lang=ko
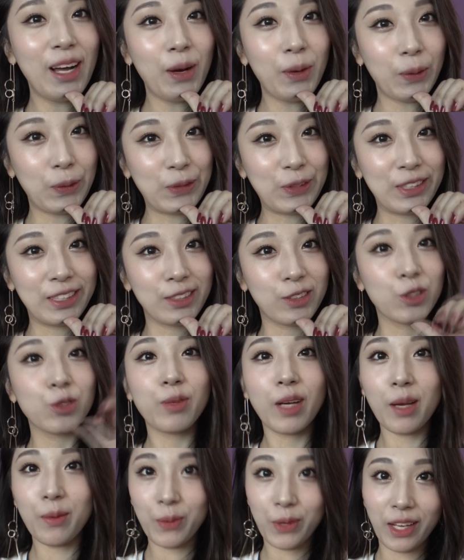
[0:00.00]
오늘은
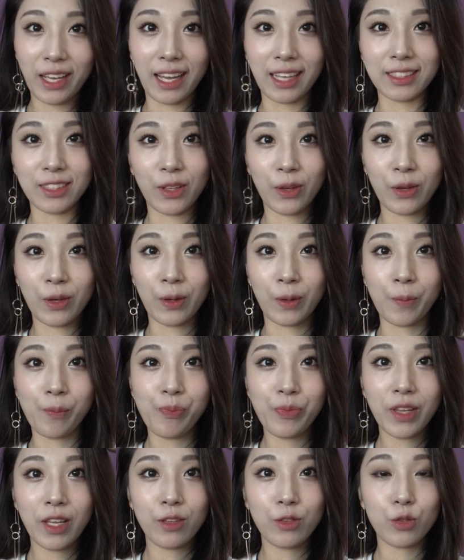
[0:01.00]
두바이몰에 가서
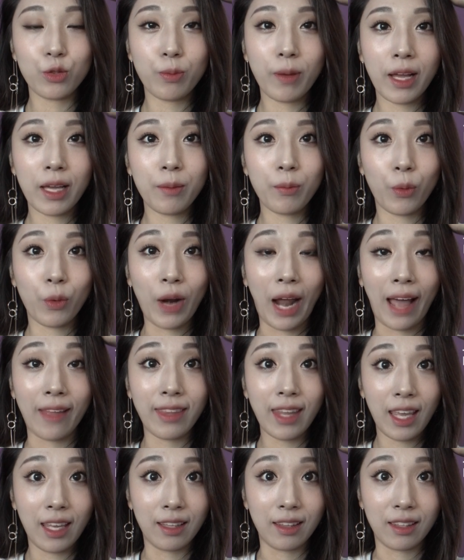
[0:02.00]
두바이몰
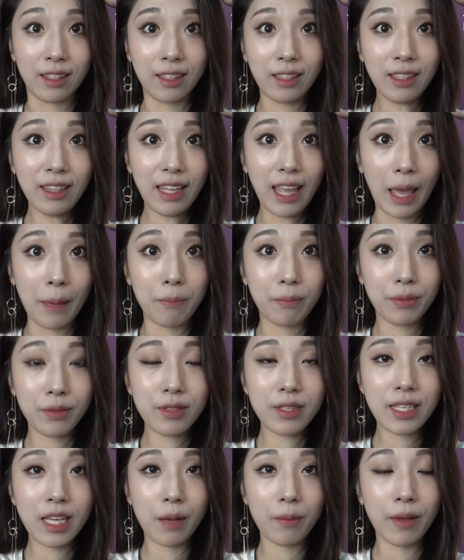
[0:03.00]
안에 있는
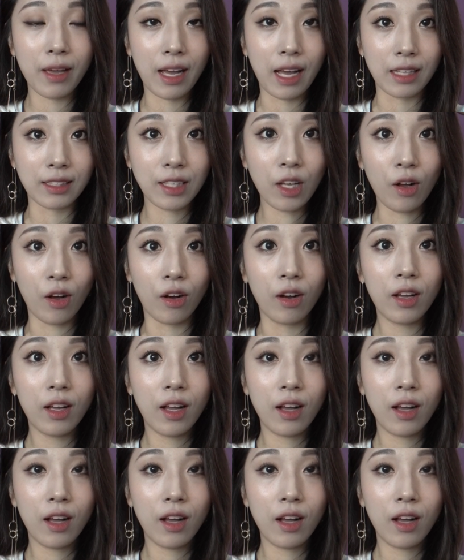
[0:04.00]
애플샵에 가서